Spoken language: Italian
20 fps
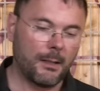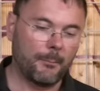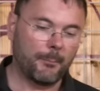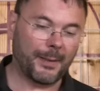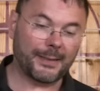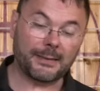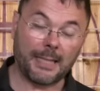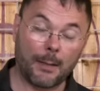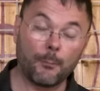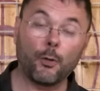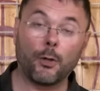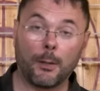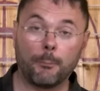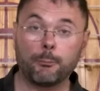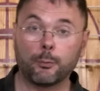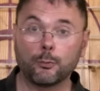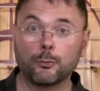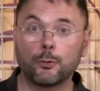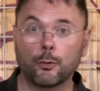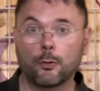Partiamo
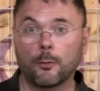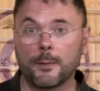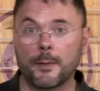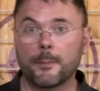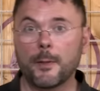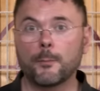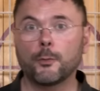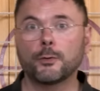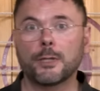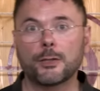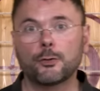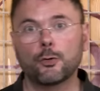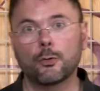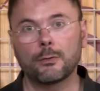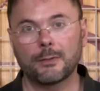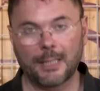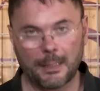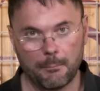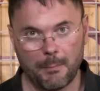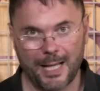appunto, come abbiamo detto,
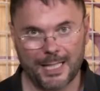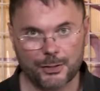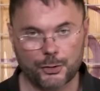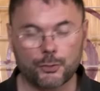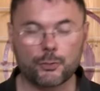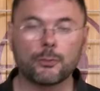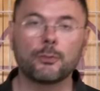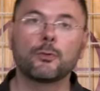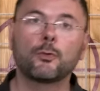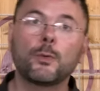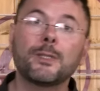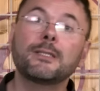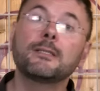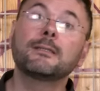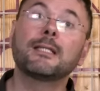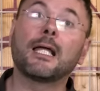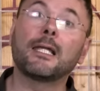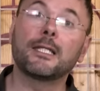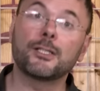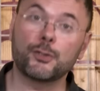dal basso, quindi
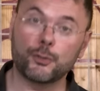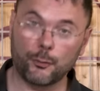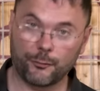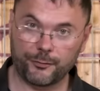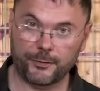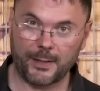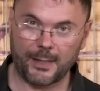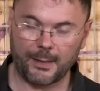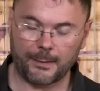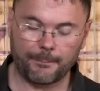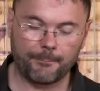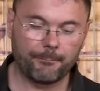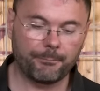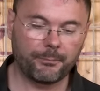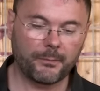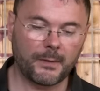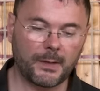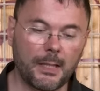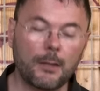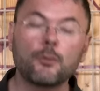dalle soft air.
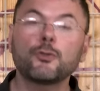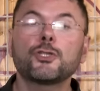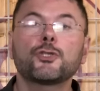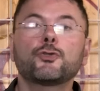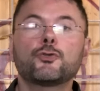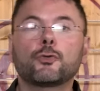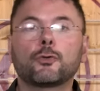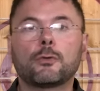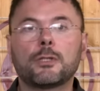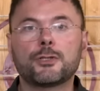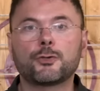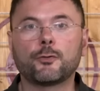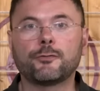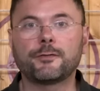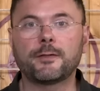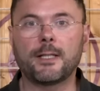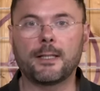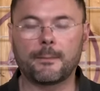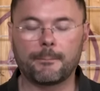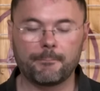Che cosa sono le
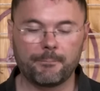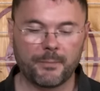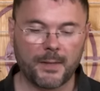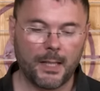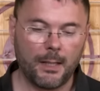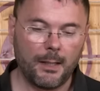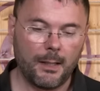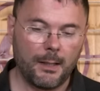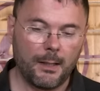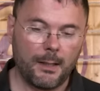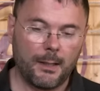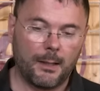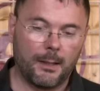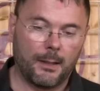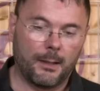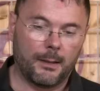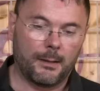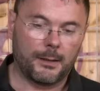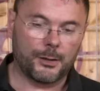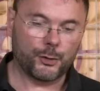soft air?
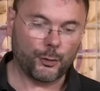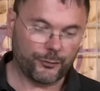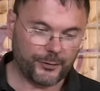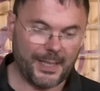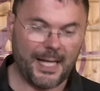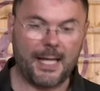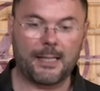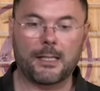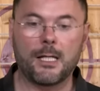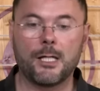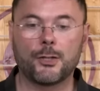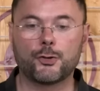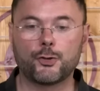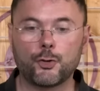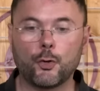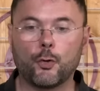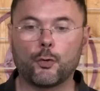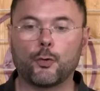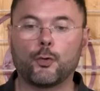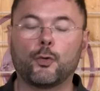Le soft air
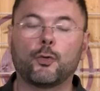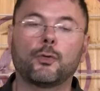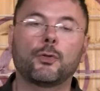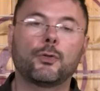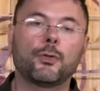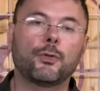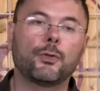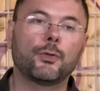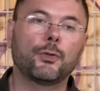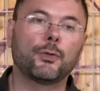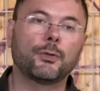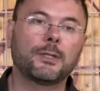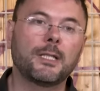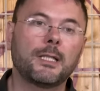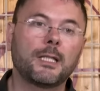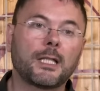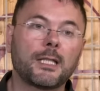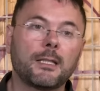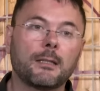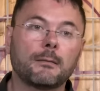sono, eh,
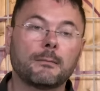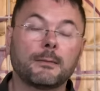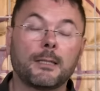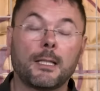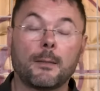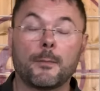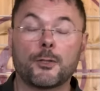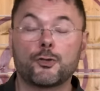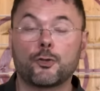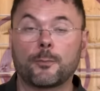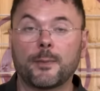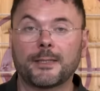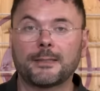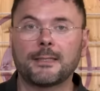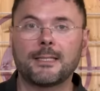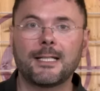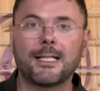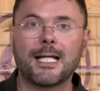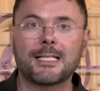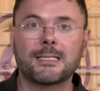delle, nella maggior parte
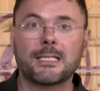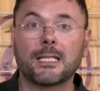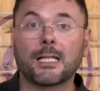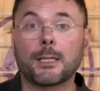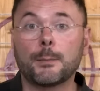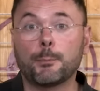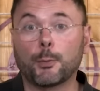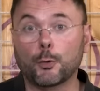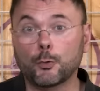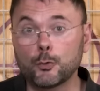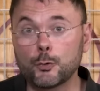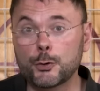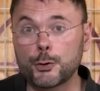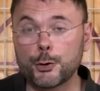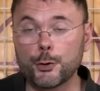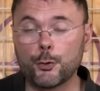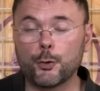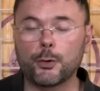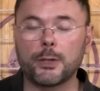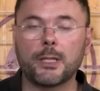dei casi,
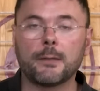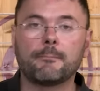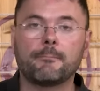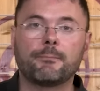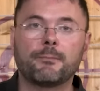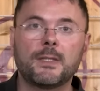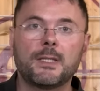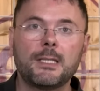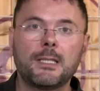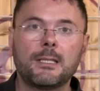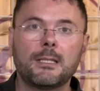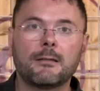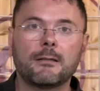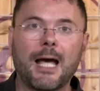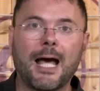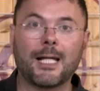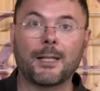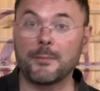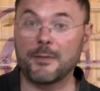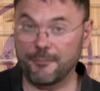riproduzioni di
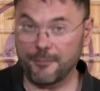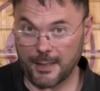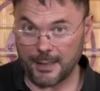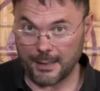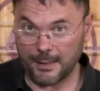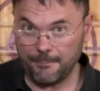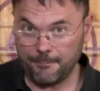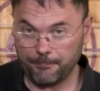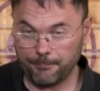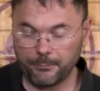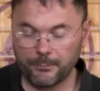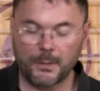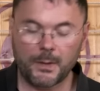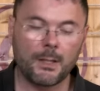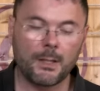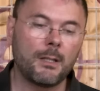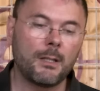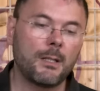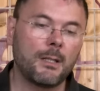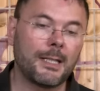armi vere,
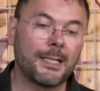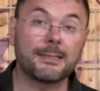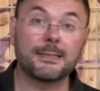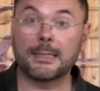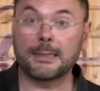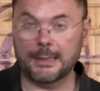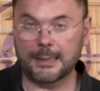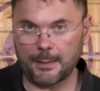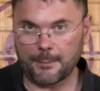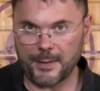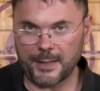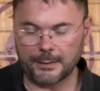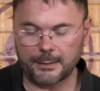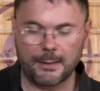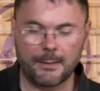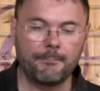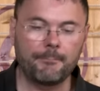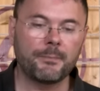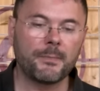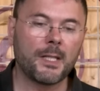
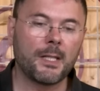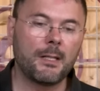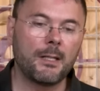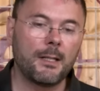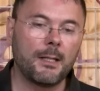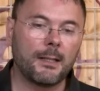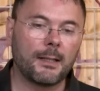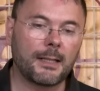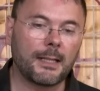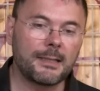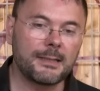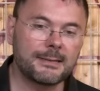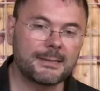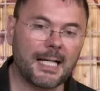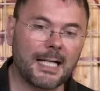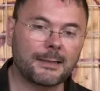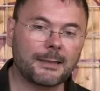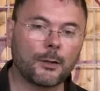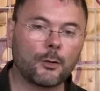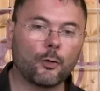esteticamente,
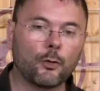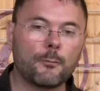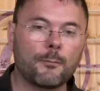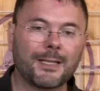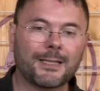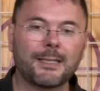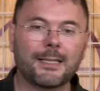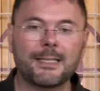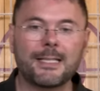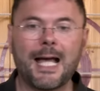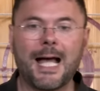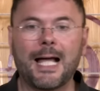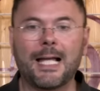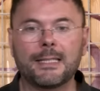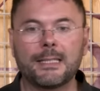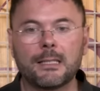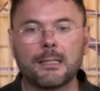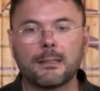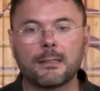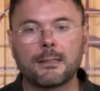realizzate con
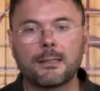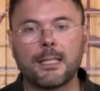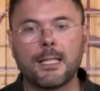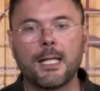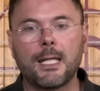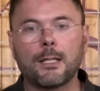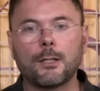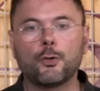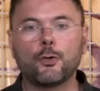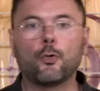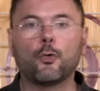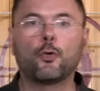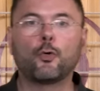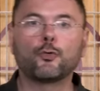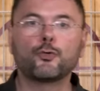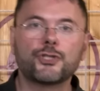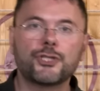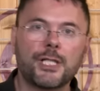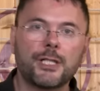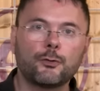materiali che non
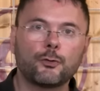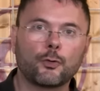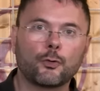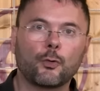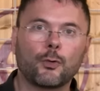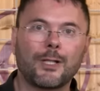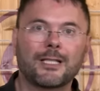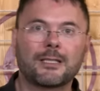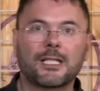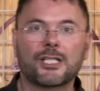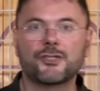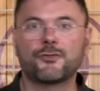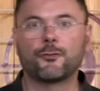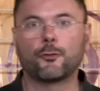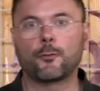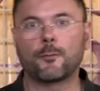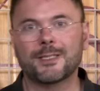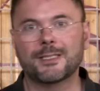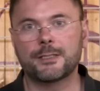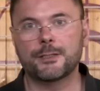consentono la
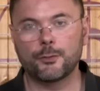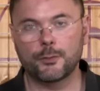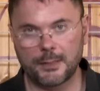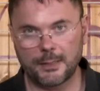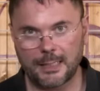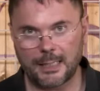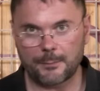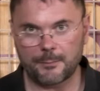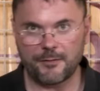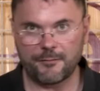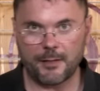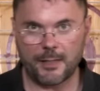trasformazione in armi